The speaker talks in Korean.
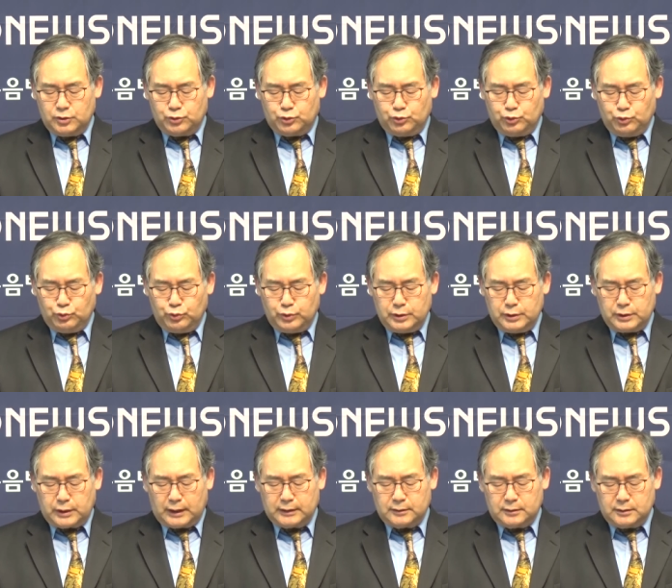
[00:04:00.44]

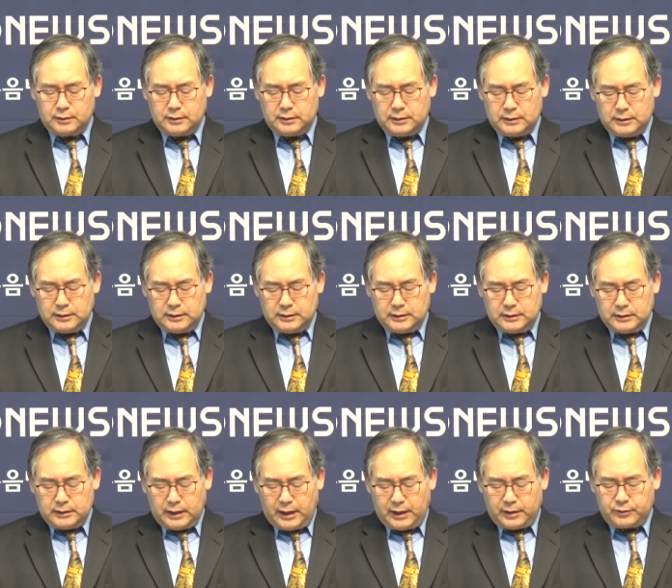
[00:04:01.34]
유일한
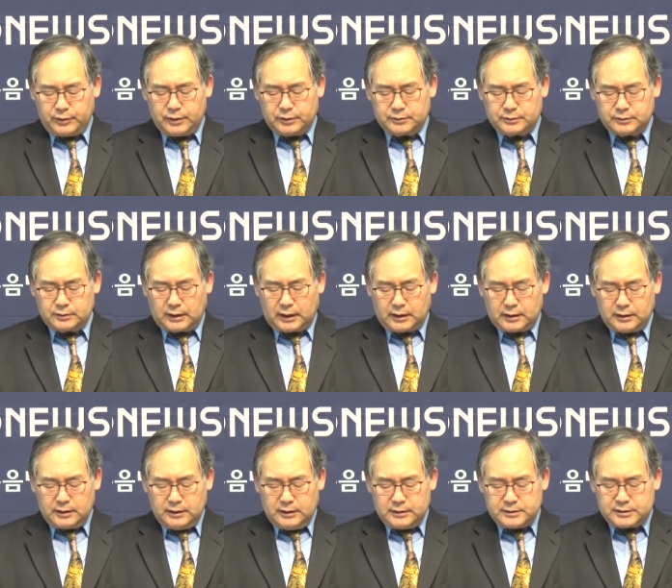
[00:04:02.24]
행위였으나
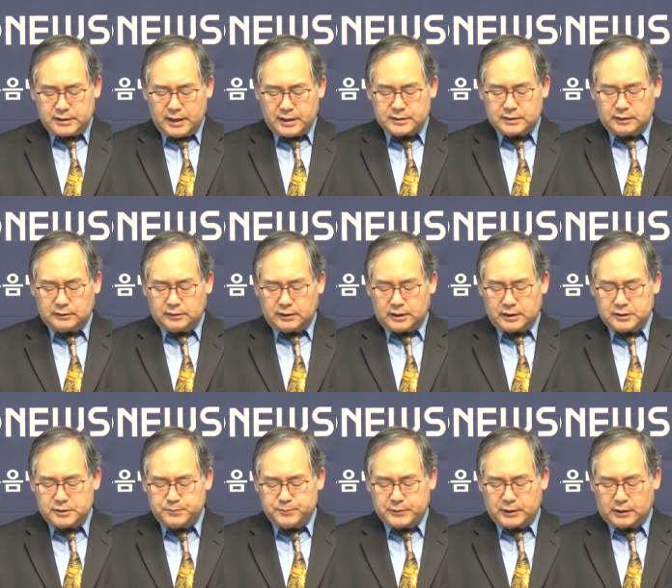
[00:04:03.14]
제자들의
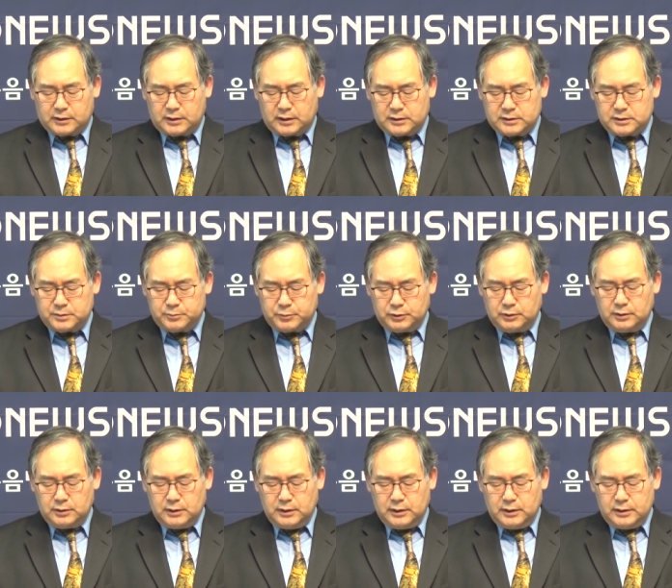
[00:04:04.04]
십자가
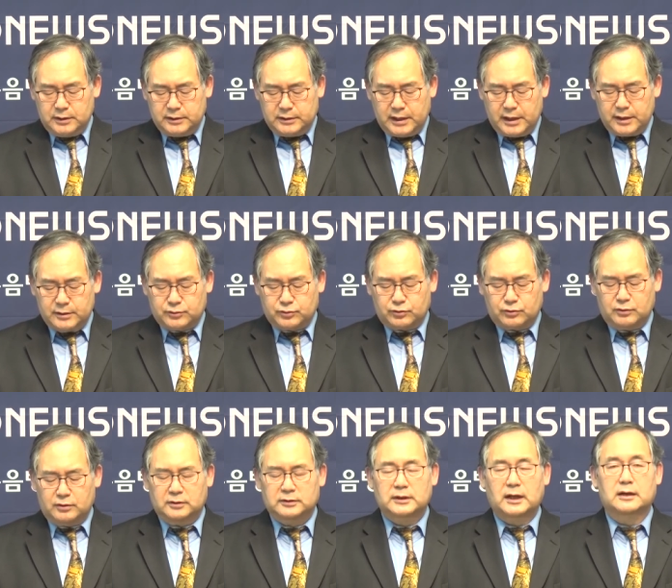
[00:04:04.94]
짐은
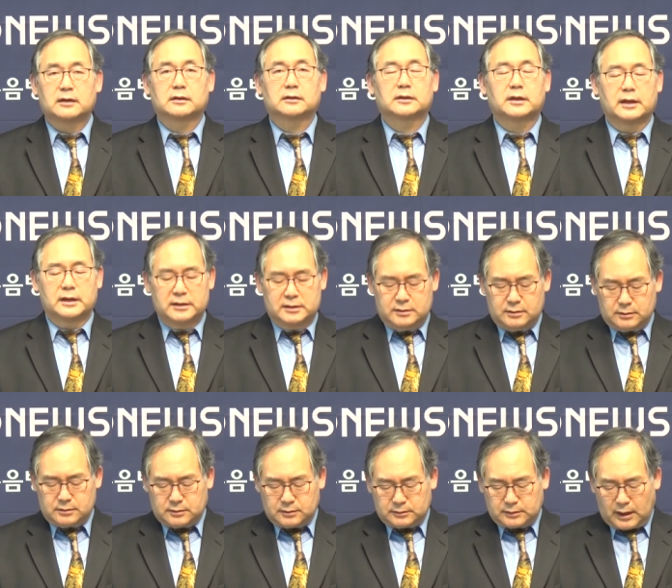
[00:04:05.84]
예수를 따를 때
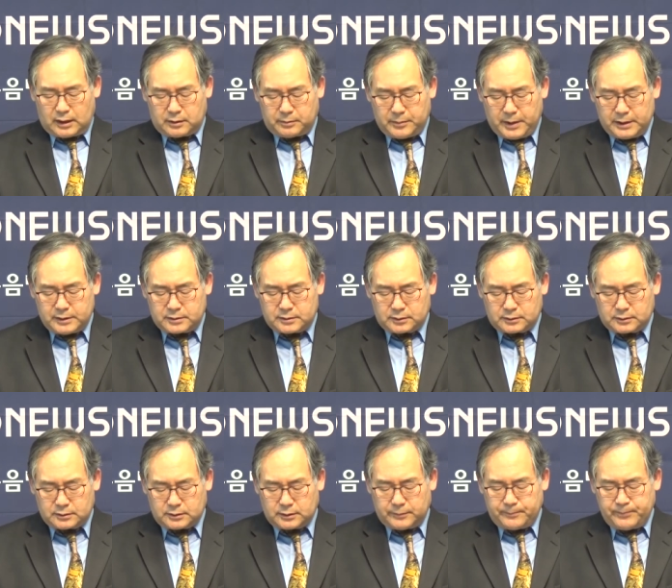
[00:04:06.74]
있어서 따름에
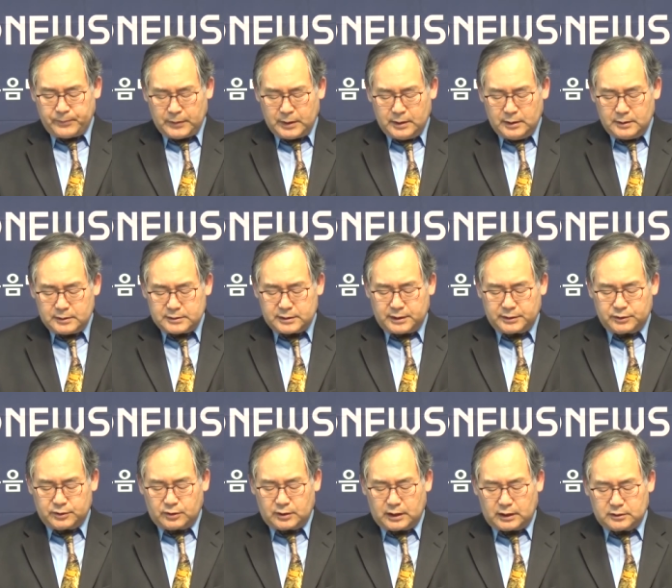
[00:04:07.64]
있어서
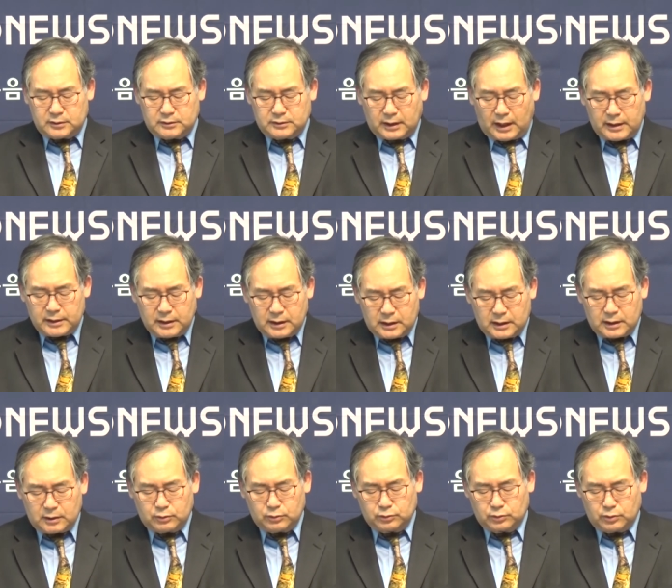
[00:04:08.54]
생겨나는
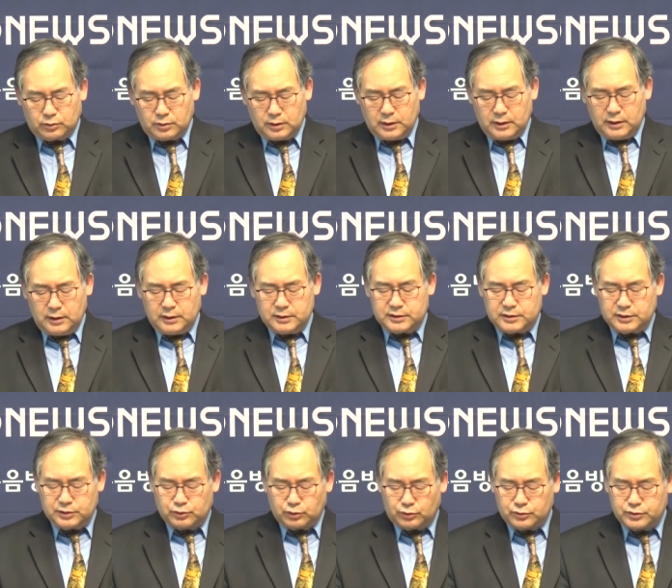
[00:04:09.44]
다양하고도
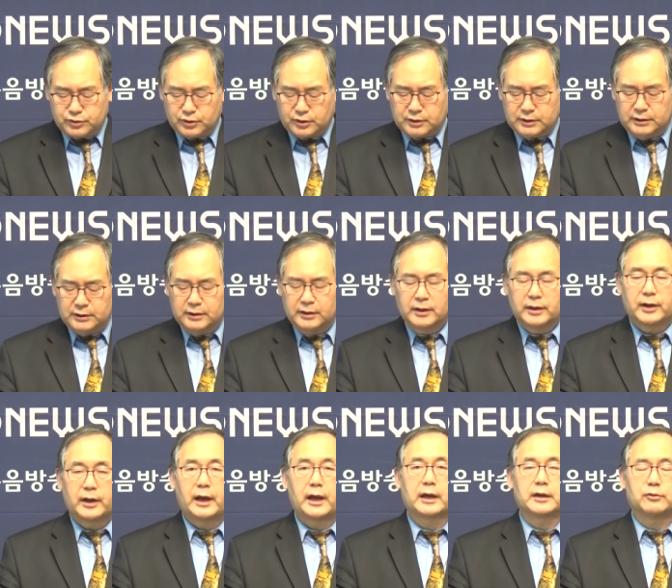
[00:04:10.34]
지속적인
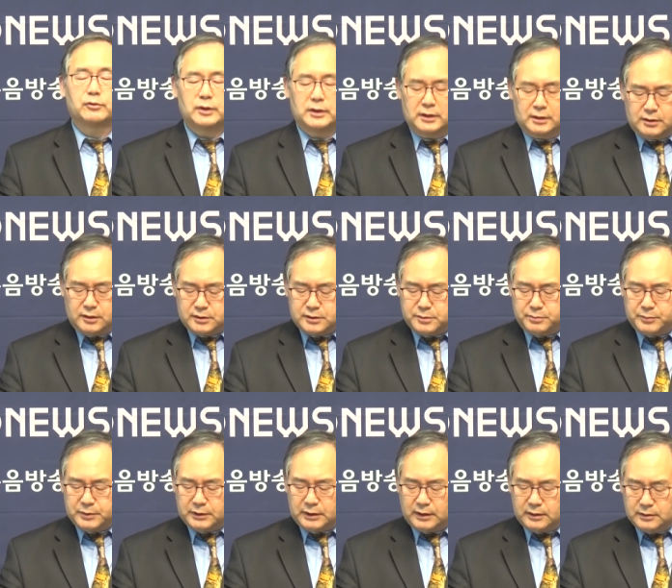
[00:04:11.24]
행위일
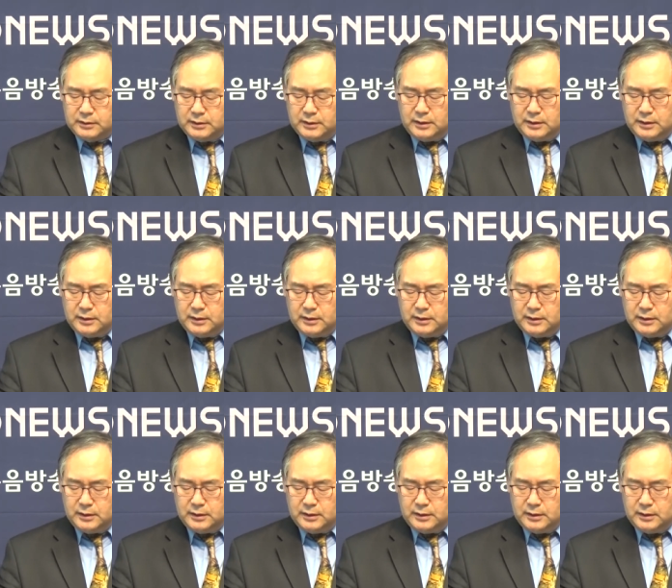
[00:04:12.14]
것입니다.